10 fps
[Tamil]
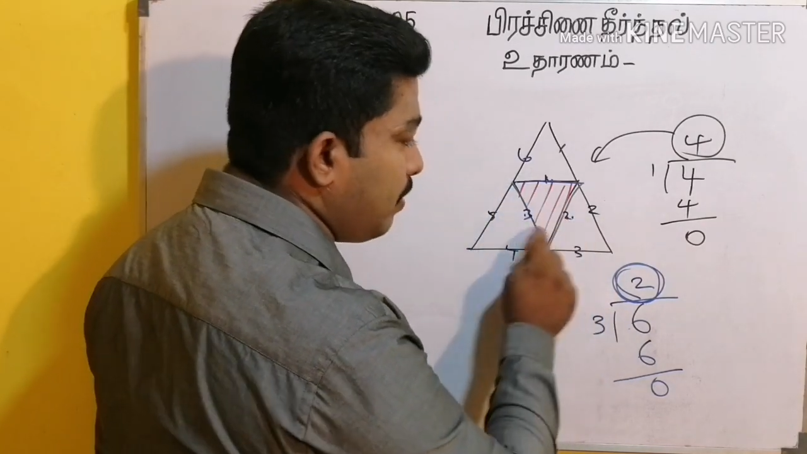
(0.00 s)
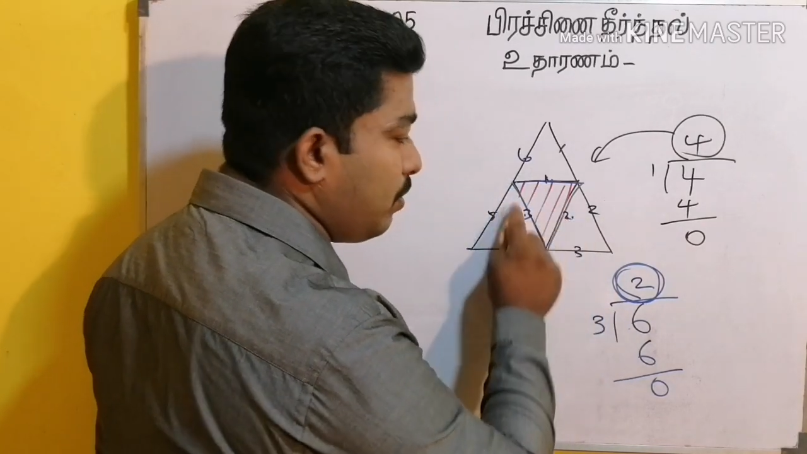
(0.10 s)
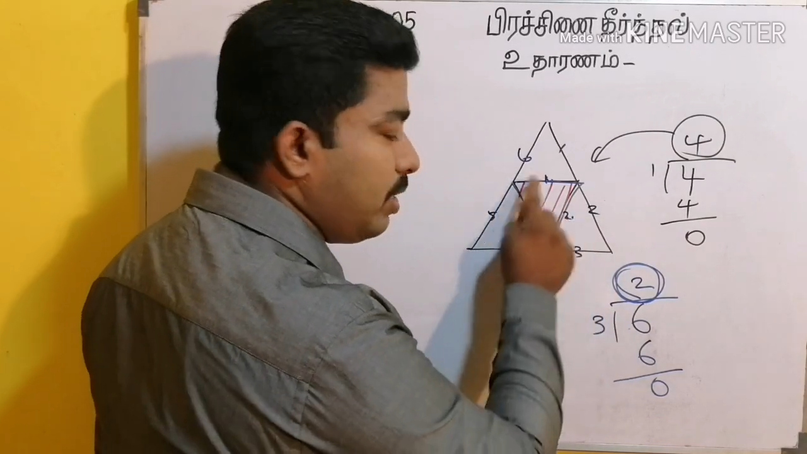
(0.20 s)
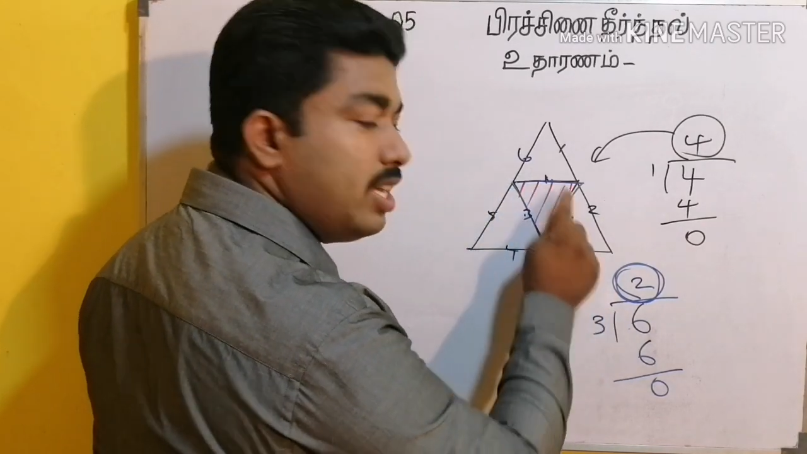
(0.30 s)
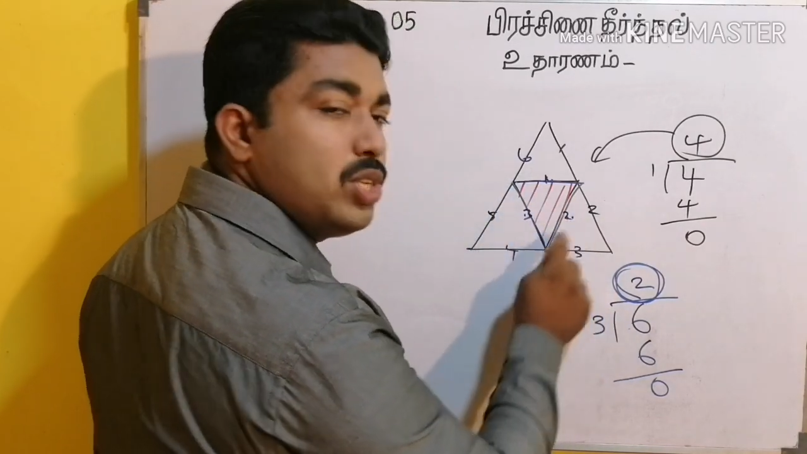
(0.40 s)

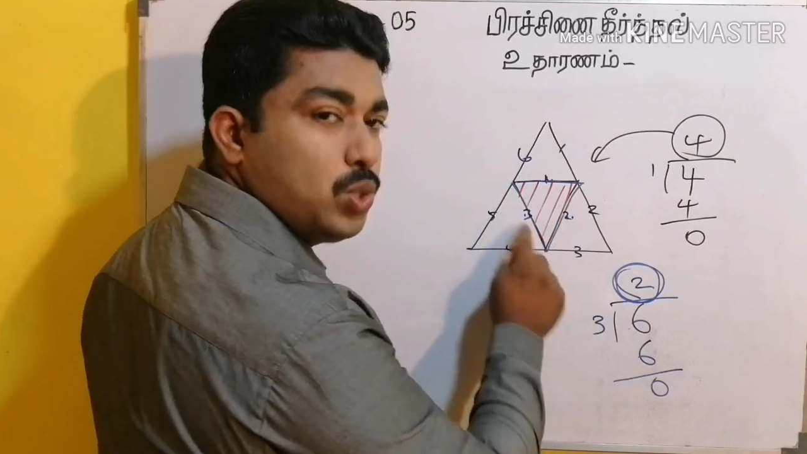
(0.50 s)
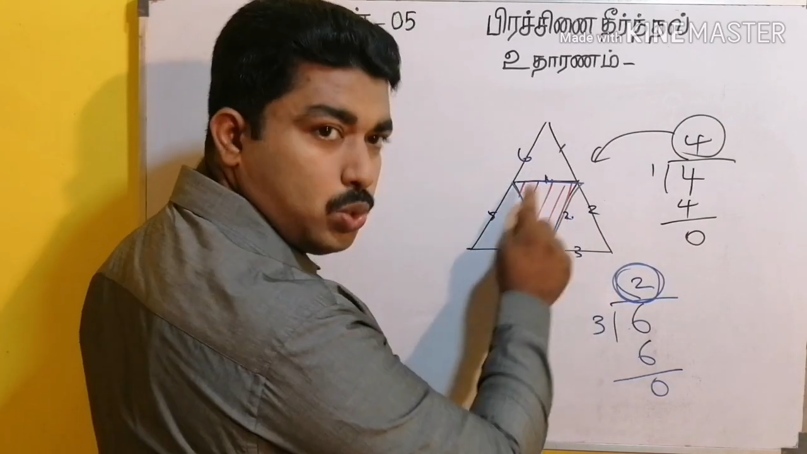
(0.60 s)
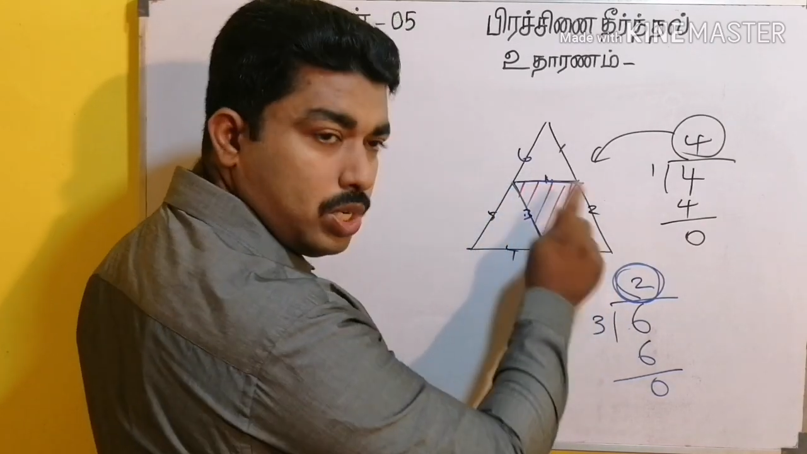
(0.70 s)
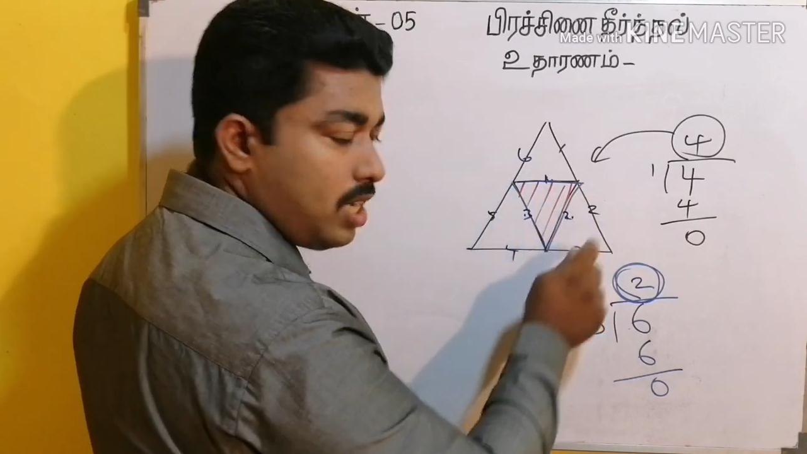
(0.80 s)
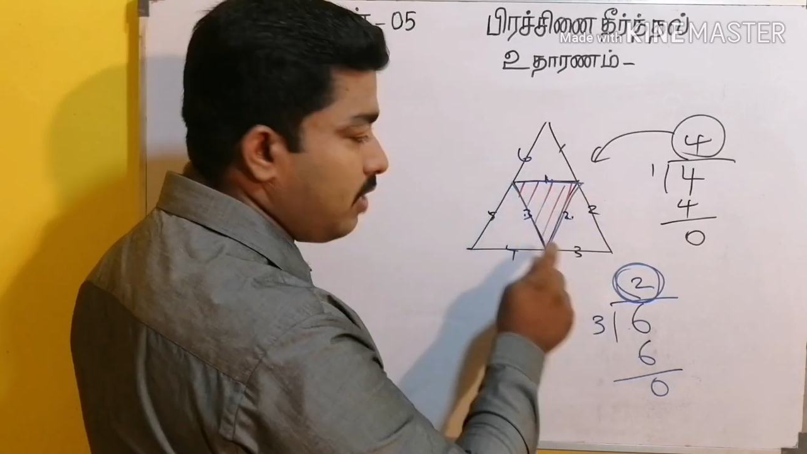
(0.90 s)
பகுதியின்
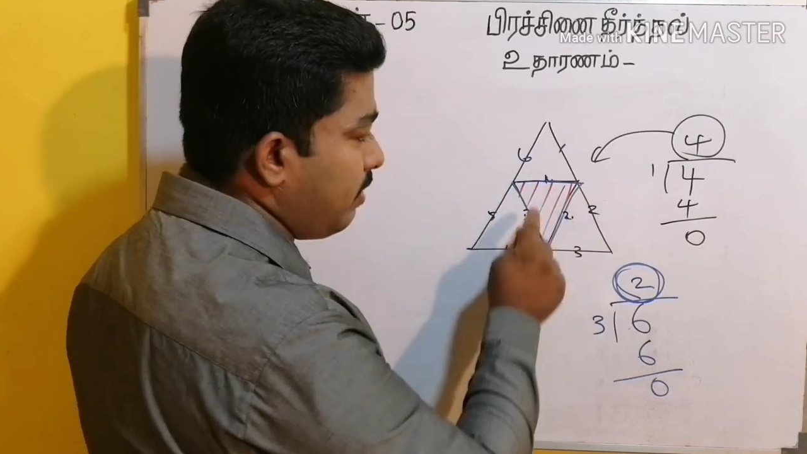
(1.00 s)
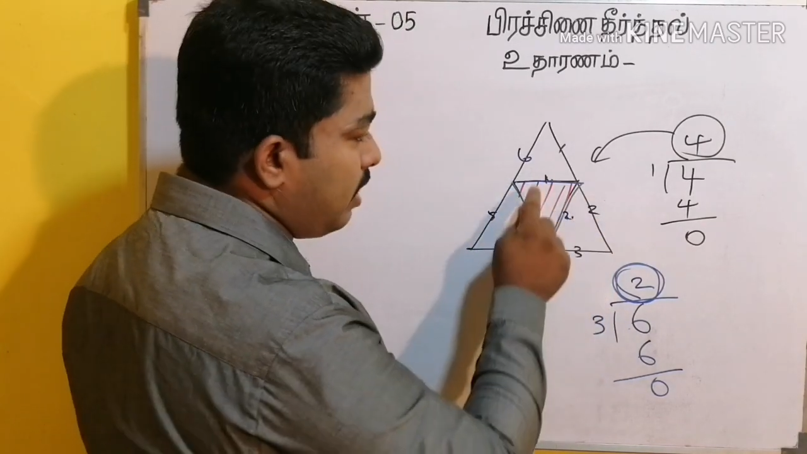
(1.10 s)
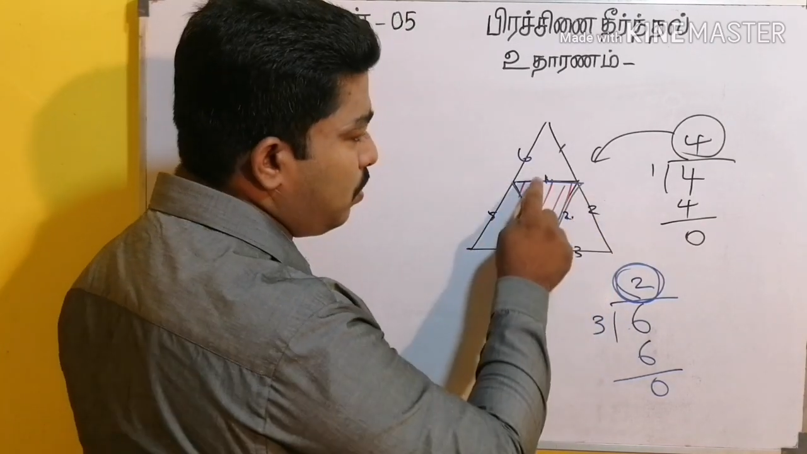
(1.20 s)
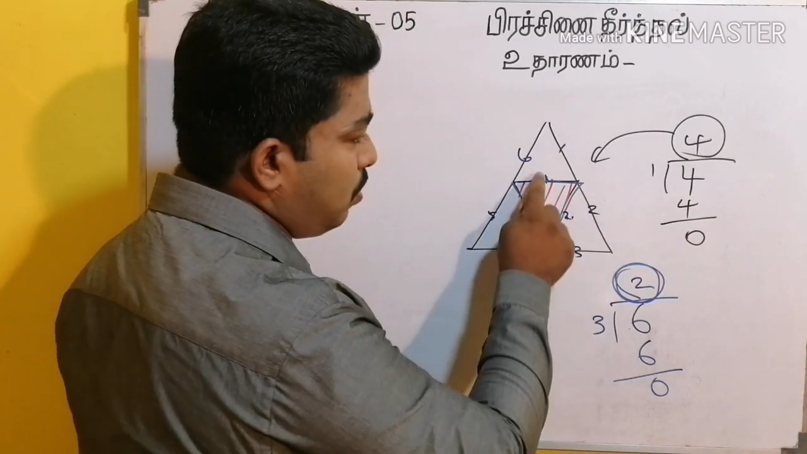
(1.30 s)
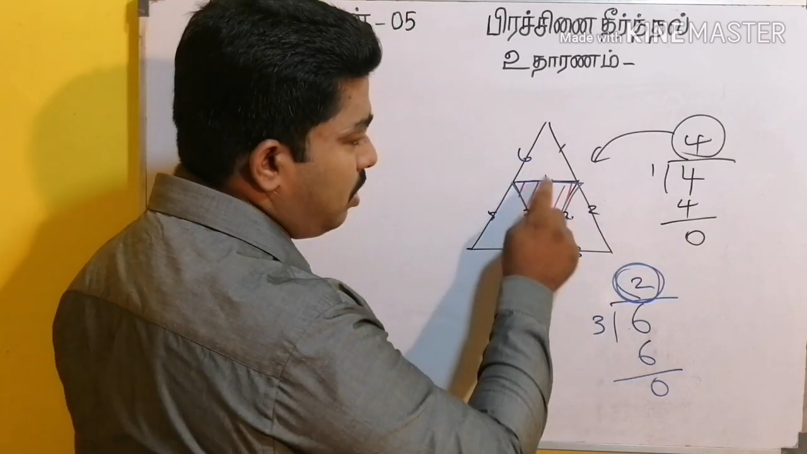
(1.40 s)
சுற்றளவு